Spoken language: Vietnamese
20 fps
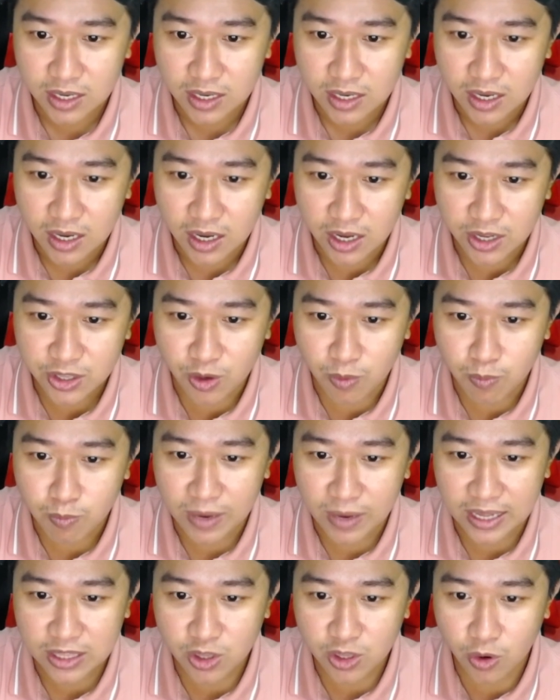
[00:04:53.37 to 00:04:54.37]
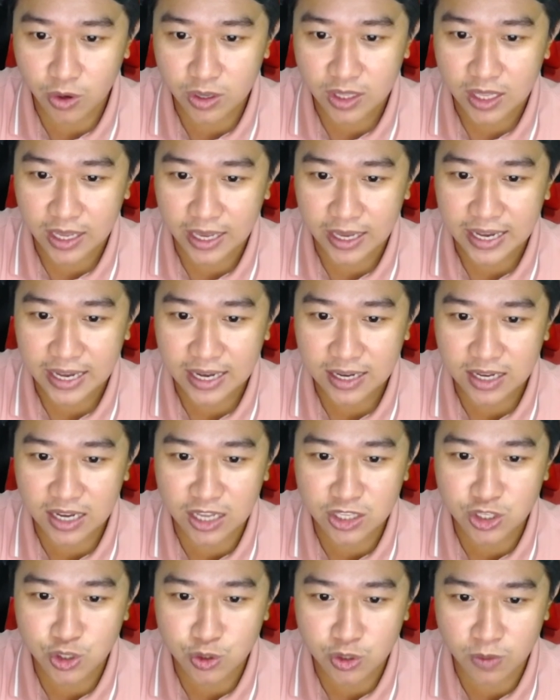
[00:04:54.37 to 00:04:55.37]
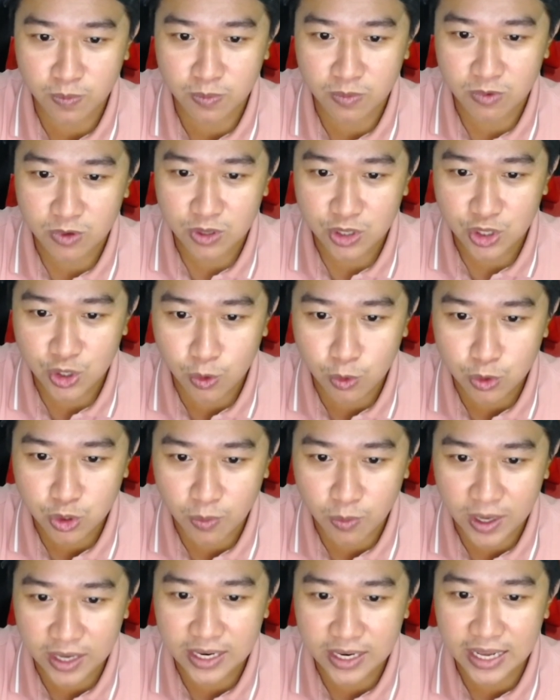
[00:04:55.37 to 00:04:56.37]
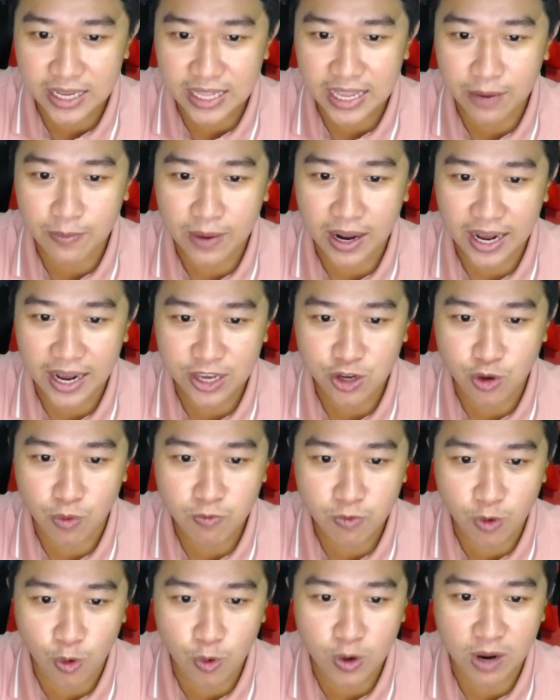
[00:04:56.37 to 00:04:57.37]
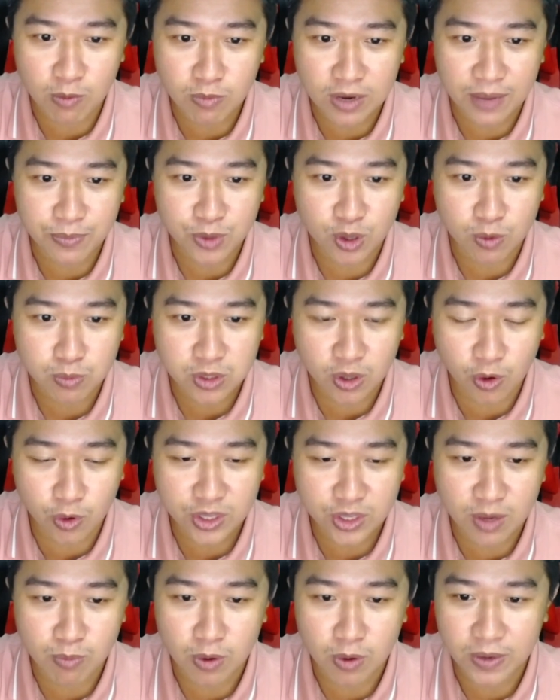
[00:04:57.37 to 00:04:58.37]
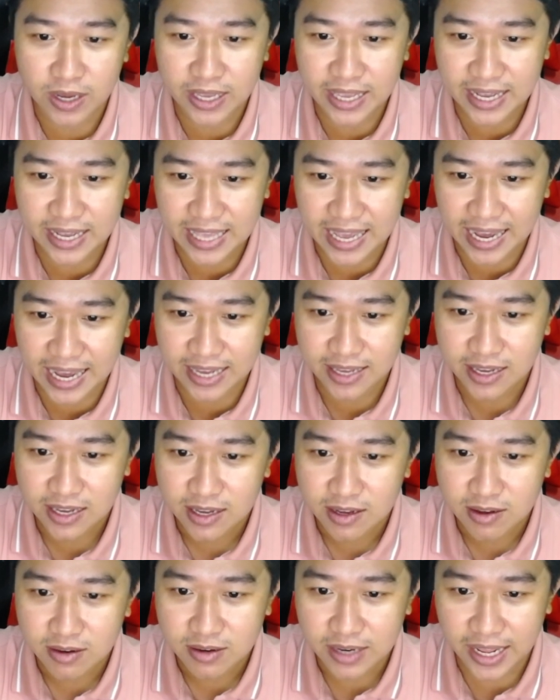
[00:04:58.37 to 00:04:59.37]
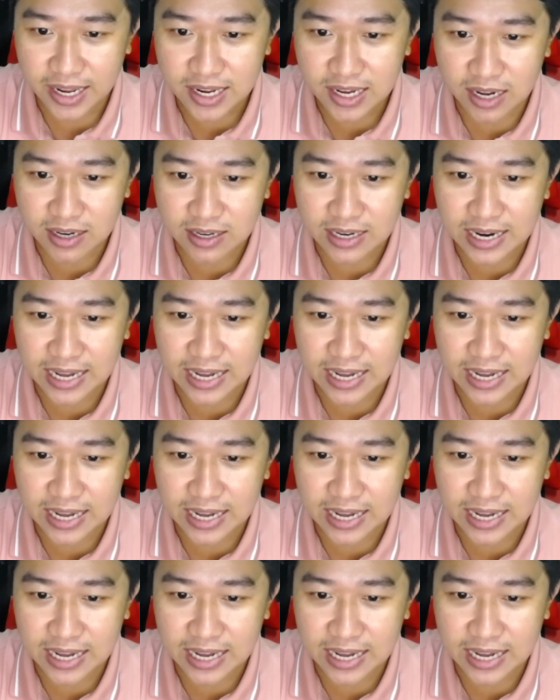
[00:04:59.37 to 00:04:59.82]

à, nhục mạ tôi thì các kênh YouTube YouTube đi theo bà ấy cũng vu khống làm nhục tôi trong một thời gian dài điển hình là